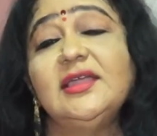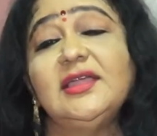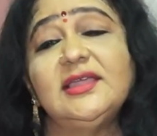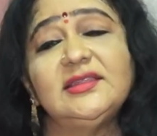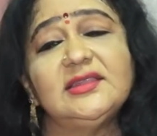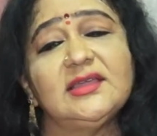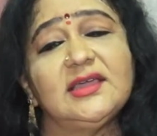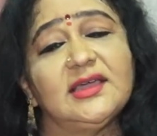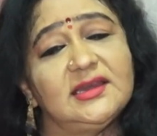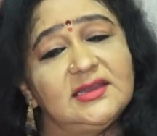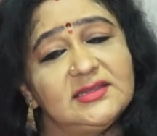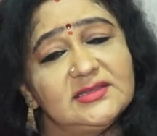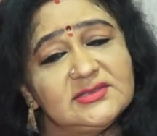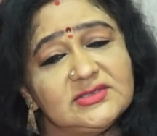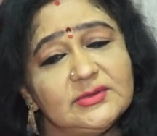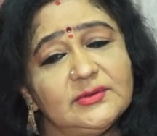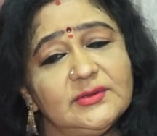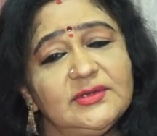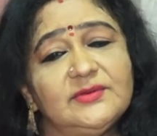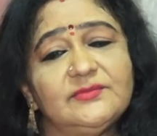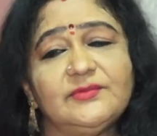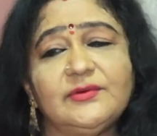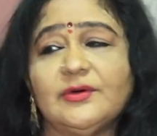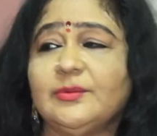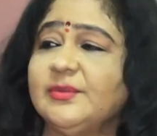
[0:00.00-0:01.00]
ఇది కనీసం
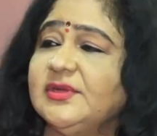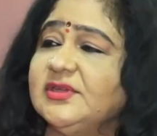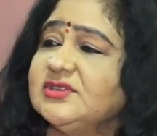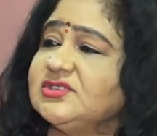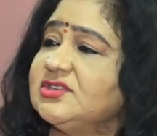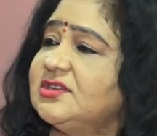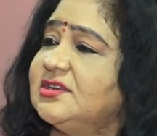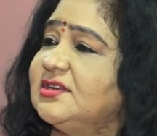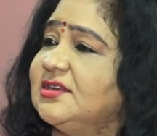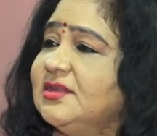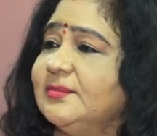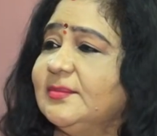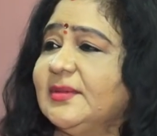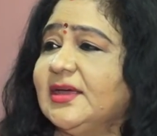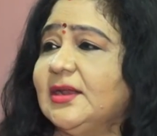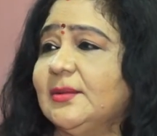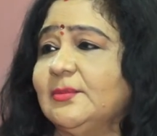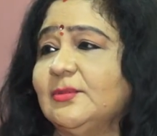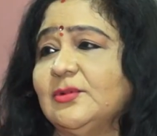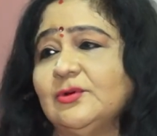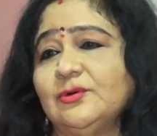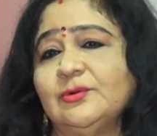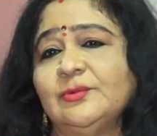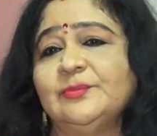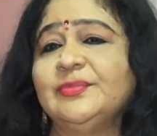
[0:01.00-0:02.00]
ఇన్ఫర్మేషన్ని
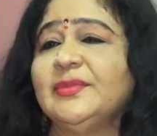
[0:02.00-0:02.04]
మనము